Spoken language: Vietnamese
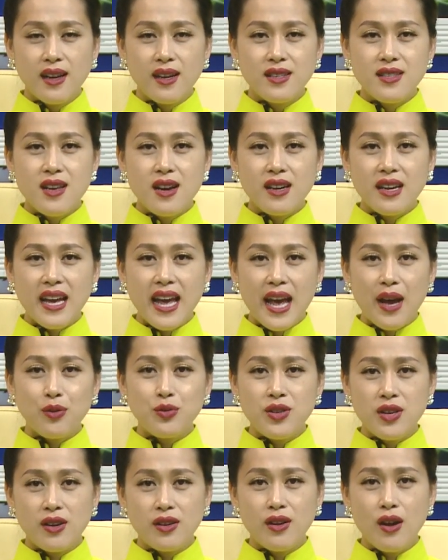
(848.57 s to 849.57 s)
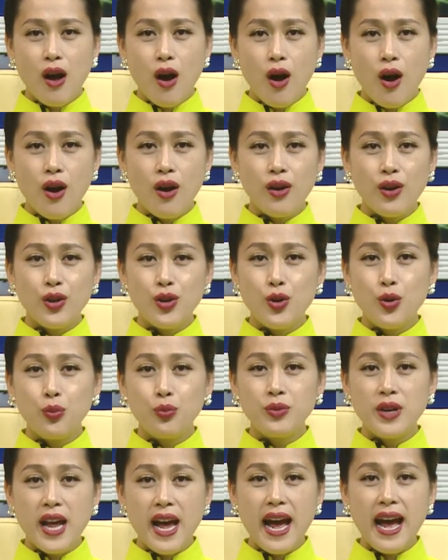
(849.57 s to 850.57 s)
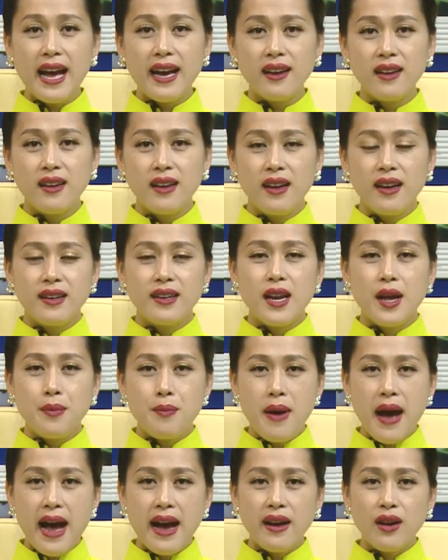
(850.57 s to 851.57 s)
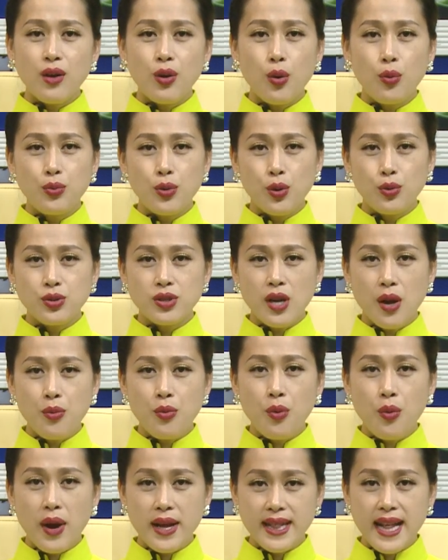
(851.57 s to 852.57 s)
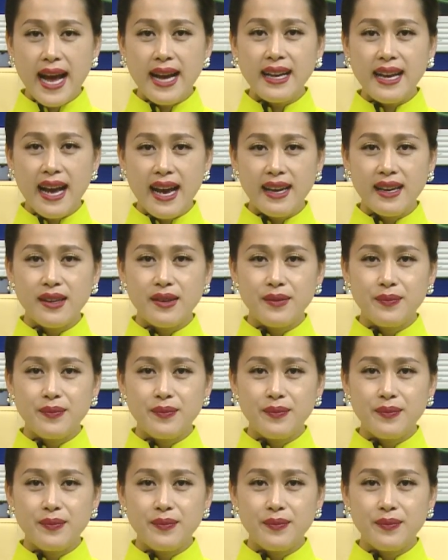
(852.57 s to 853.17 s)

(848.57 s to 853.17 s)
dân nghèo nhờ nó dùng để ăn, để bán cũng đủ sống qua tháng ngày.